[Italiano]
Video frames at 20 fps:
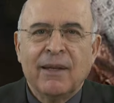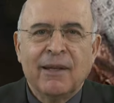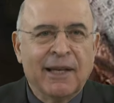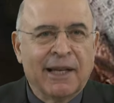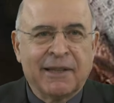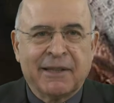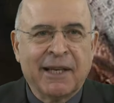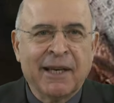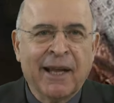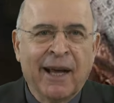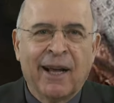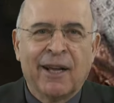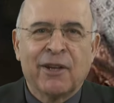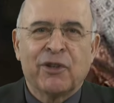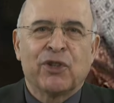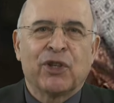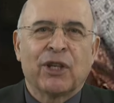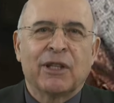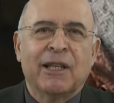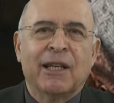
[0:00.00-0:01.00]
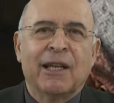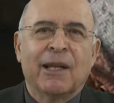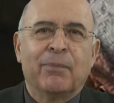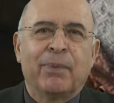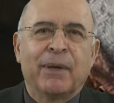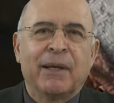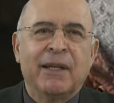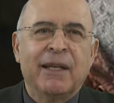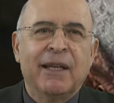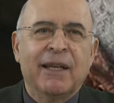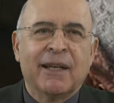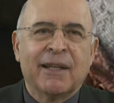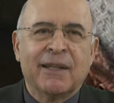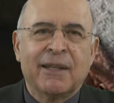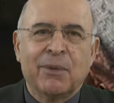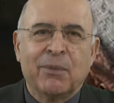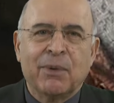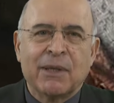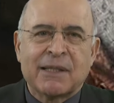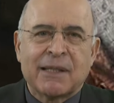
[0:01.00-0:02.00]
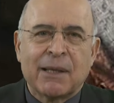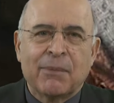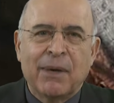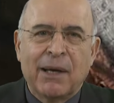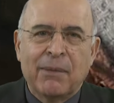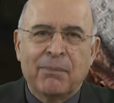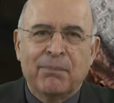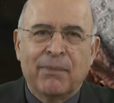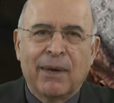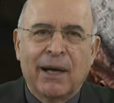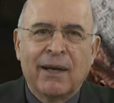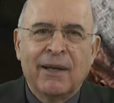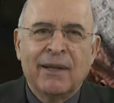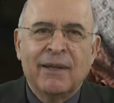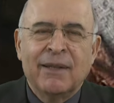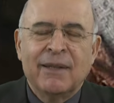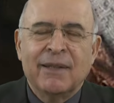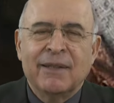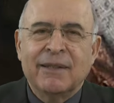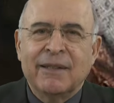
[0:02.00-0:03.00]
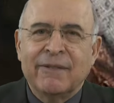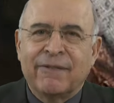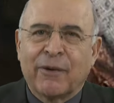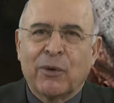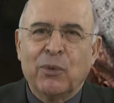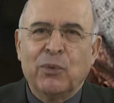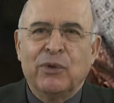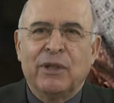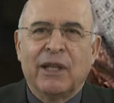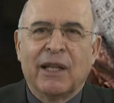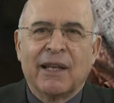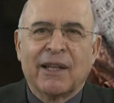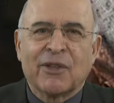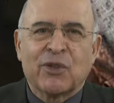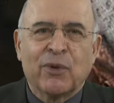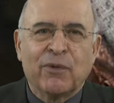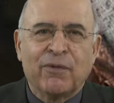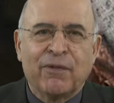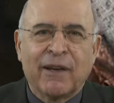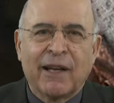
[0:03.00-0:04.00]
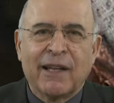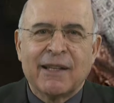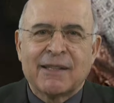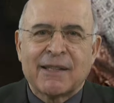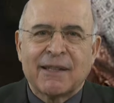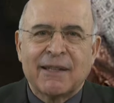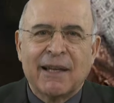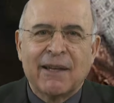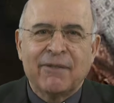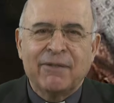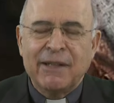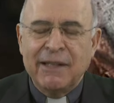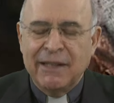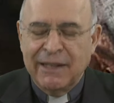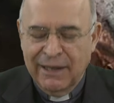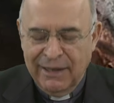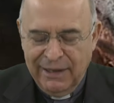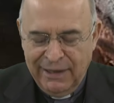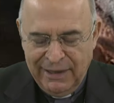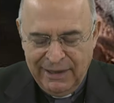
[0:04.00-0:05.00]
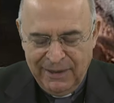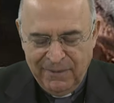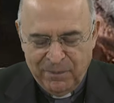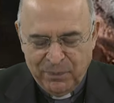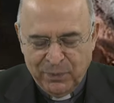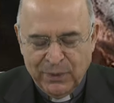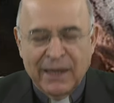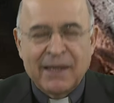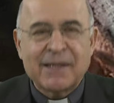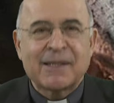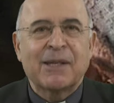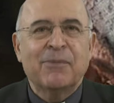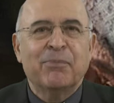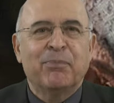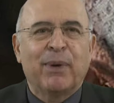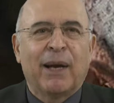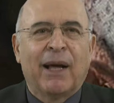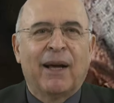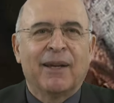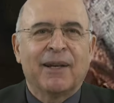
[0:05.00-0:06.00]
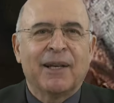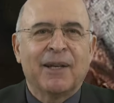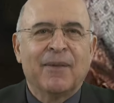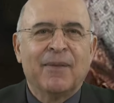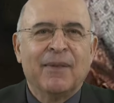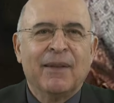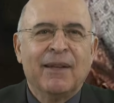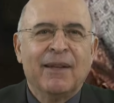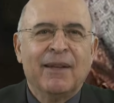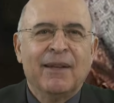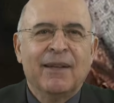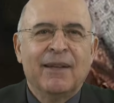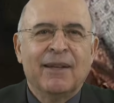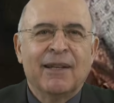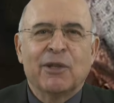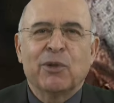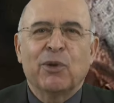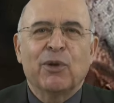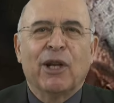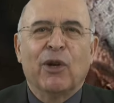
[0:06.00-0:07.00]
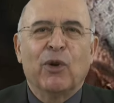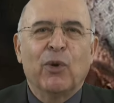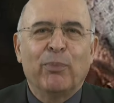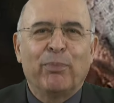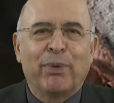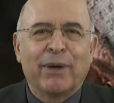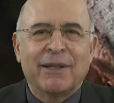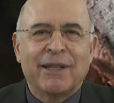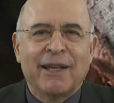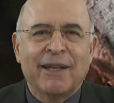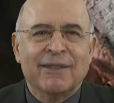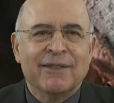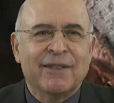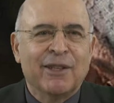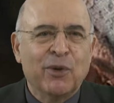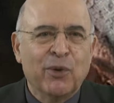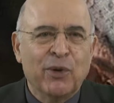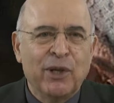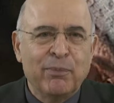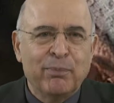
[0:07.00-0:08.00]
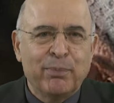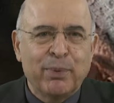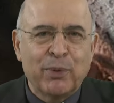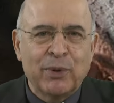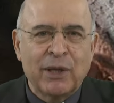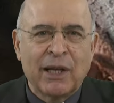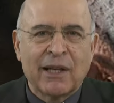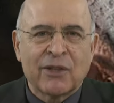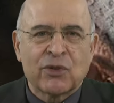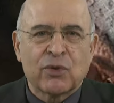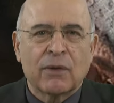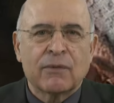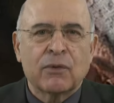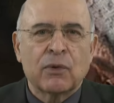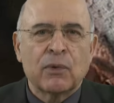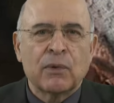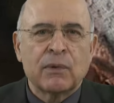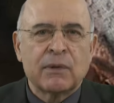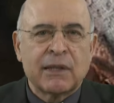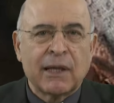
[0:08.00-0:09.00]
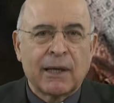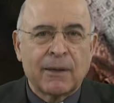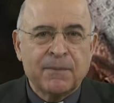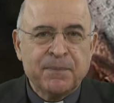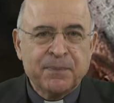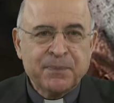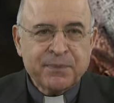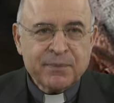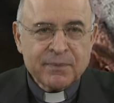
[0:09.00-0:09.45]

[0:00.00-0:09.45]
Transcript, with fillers: La tenacia della preghiera di questa mamma di fronte alla sofferenza della figlia è esemplare. La donna non pretende, non impone la sua volontà,